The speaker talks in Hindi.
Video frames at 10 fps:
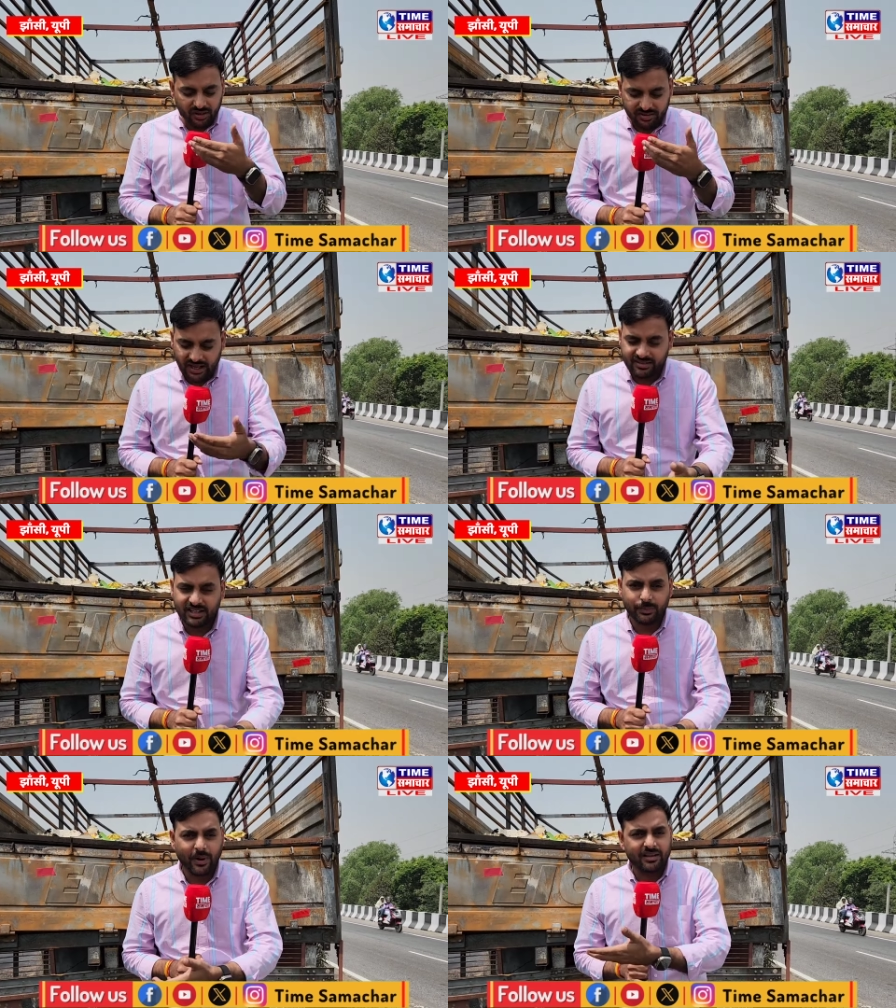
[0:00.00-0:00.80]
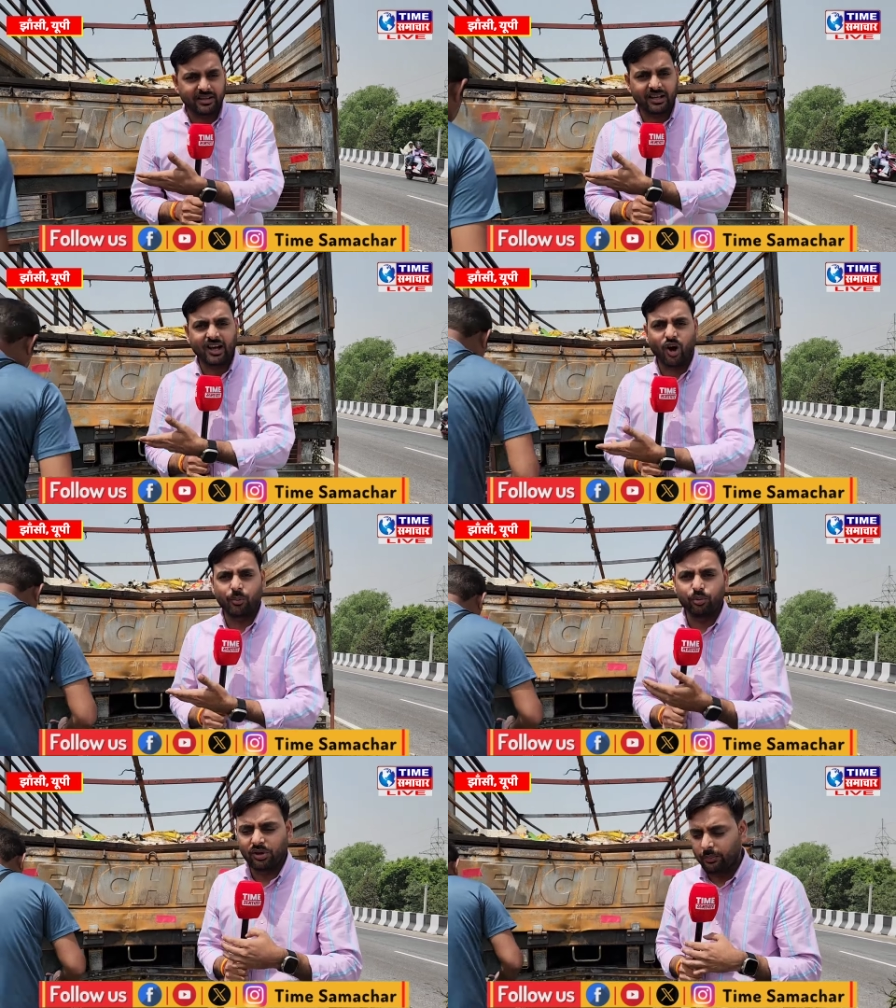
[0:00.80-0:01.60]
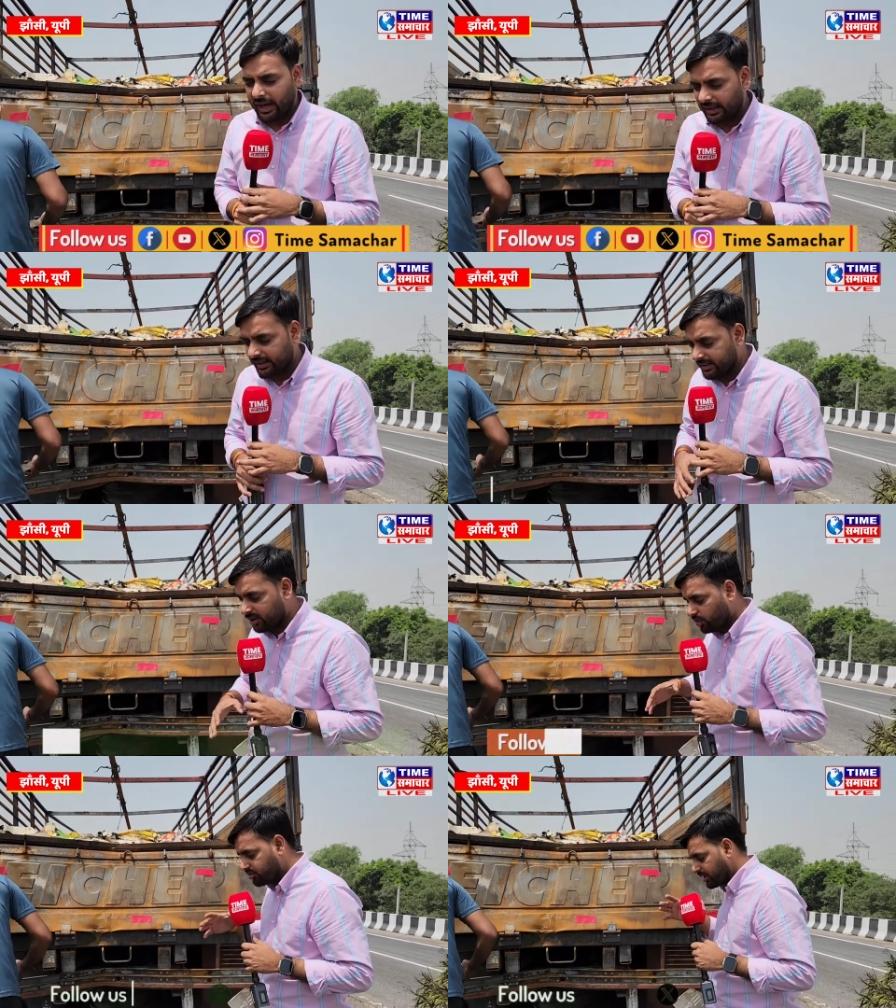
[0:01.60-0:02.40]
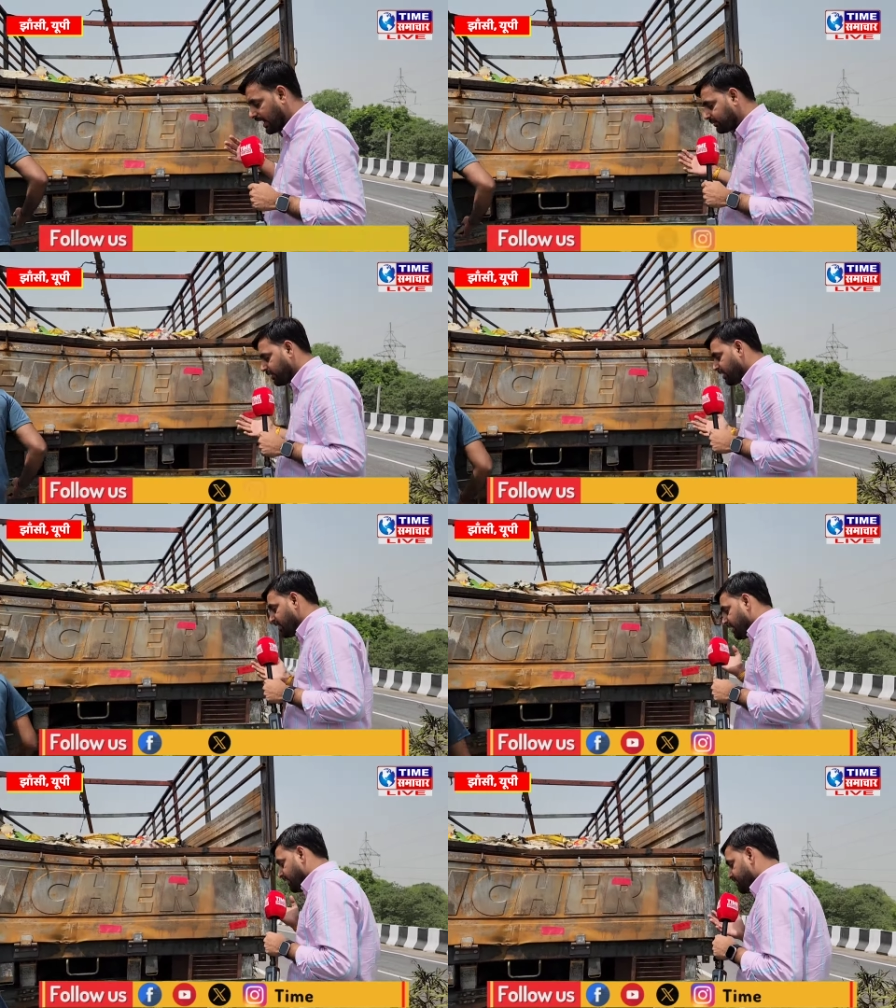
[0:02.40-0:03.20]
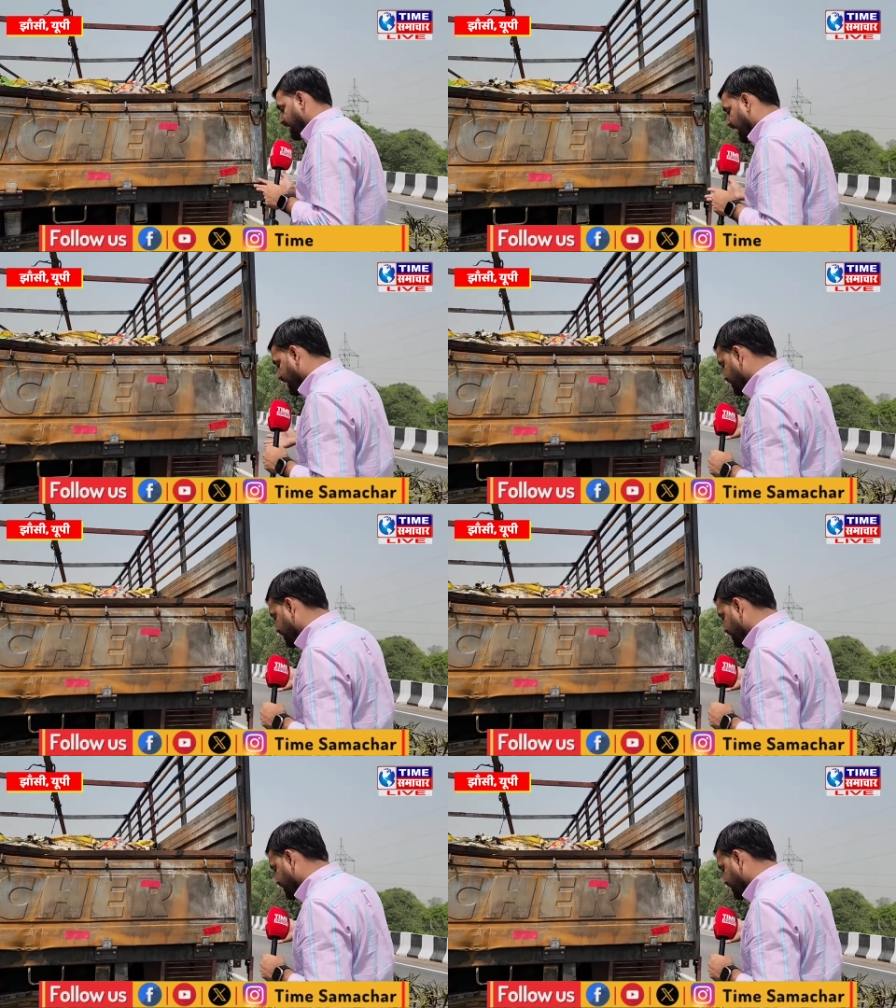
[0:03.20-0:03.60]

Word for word: झांसी के पास एक गांव में उनकी बारात गई थी उससे रात में ये जा रहे